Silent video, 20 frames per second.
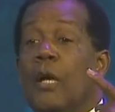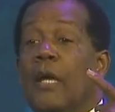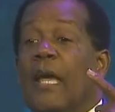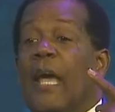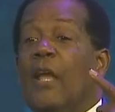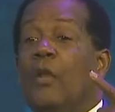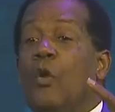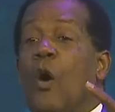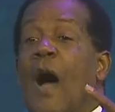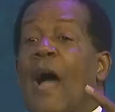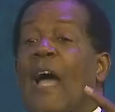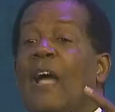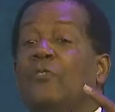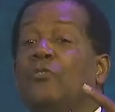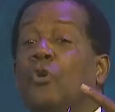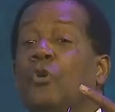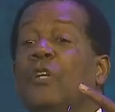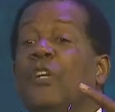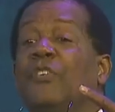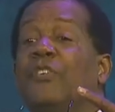que no han
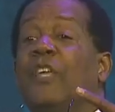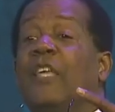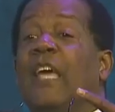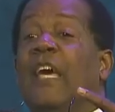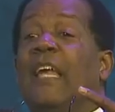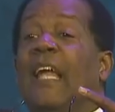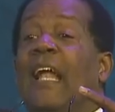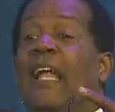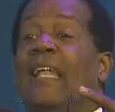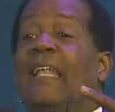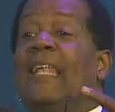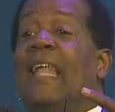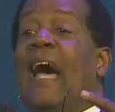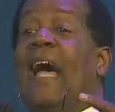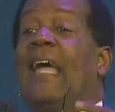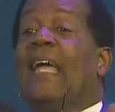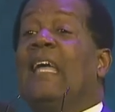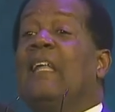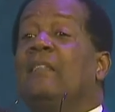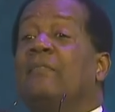hecho ni siquiera
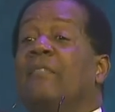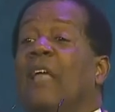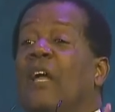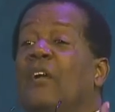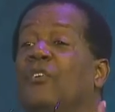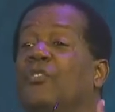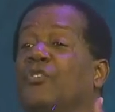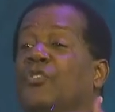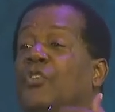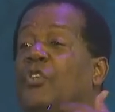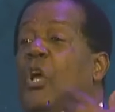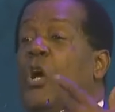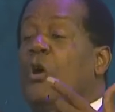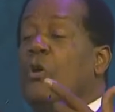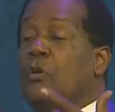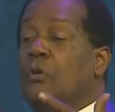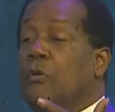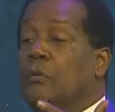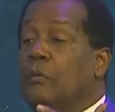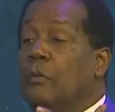la
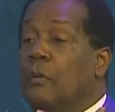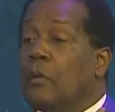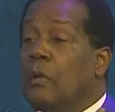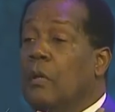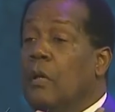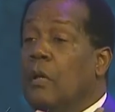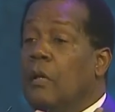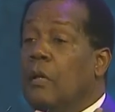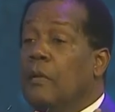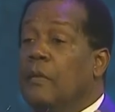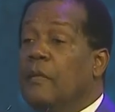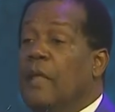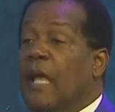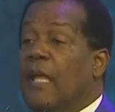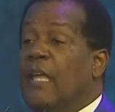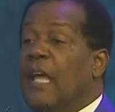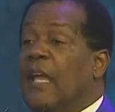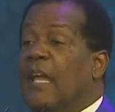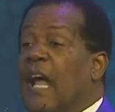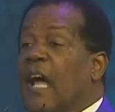intención de
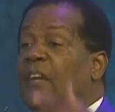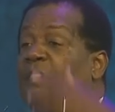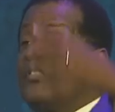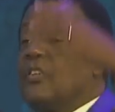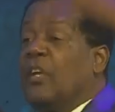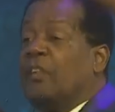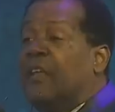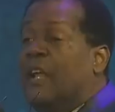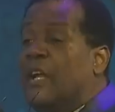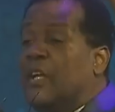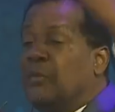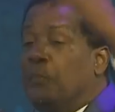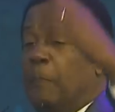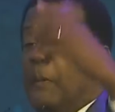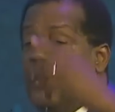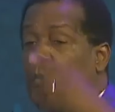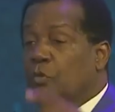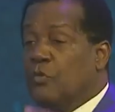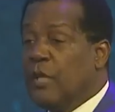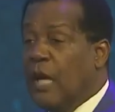llenarse del
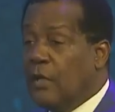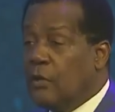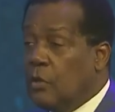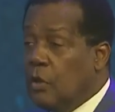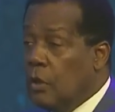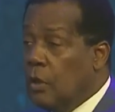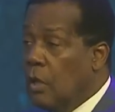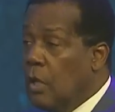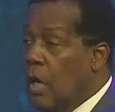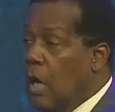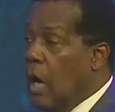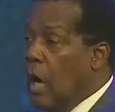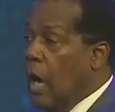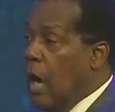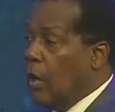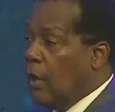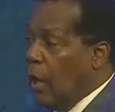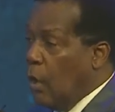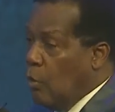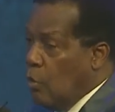Espíritu Santo.
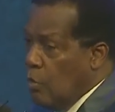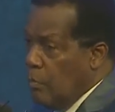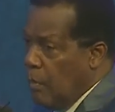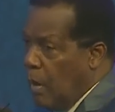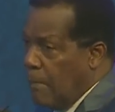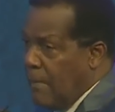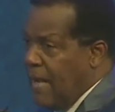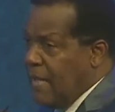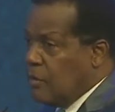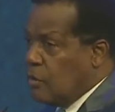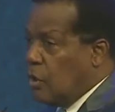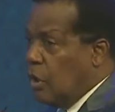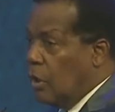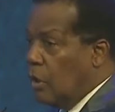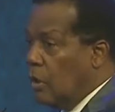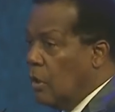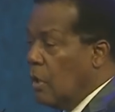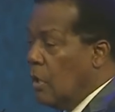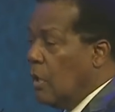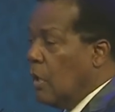Ahora, un
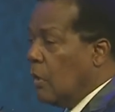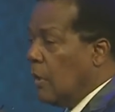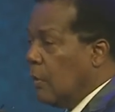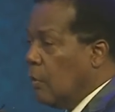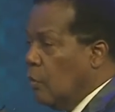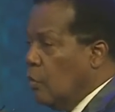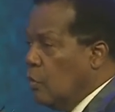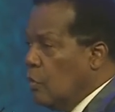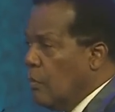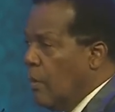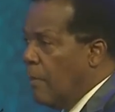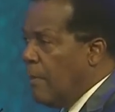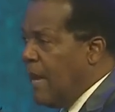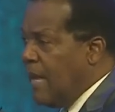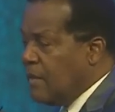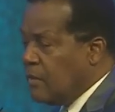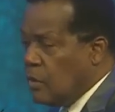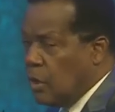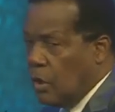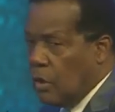momento, un
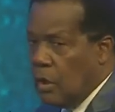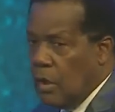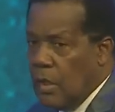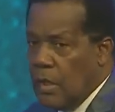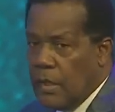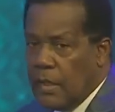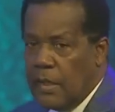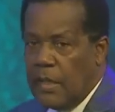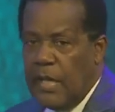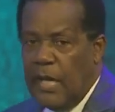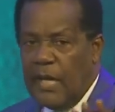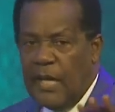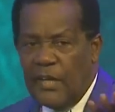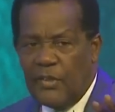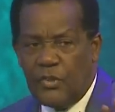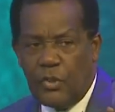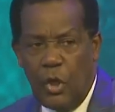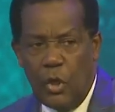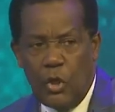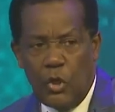momento.
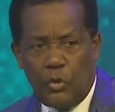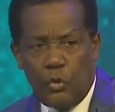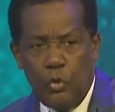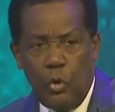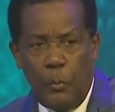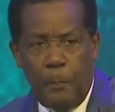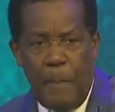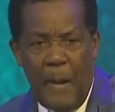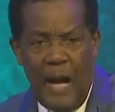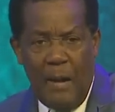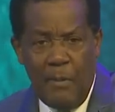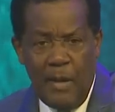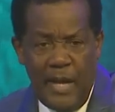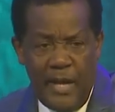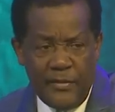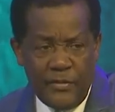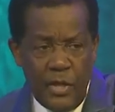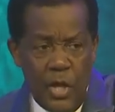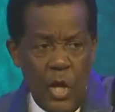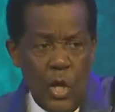¿Quiénes son los
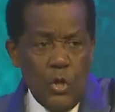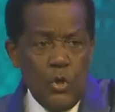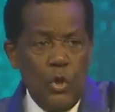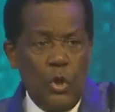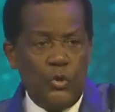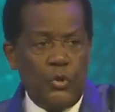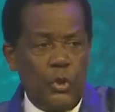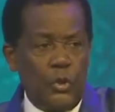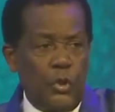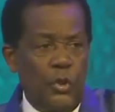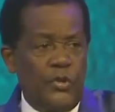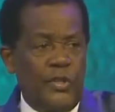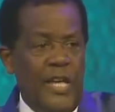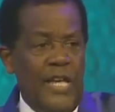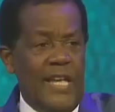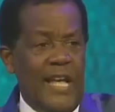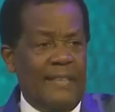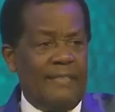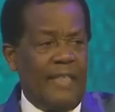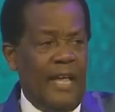culpables? Nosotros
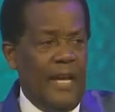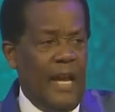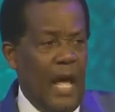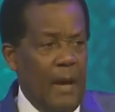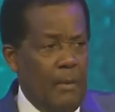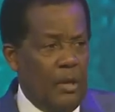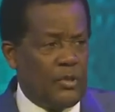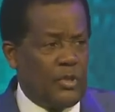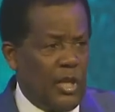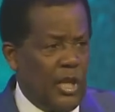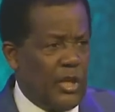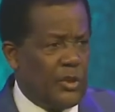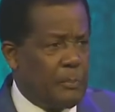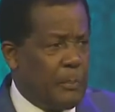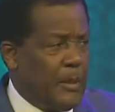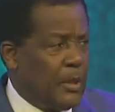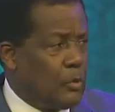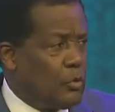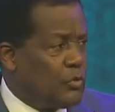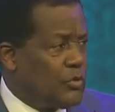que ya tenemos el
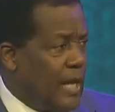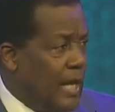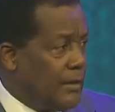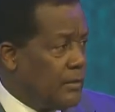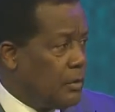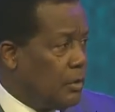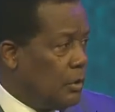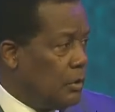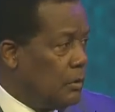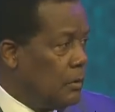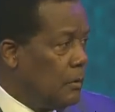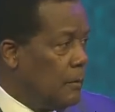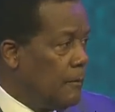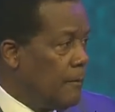Espíritu Santo,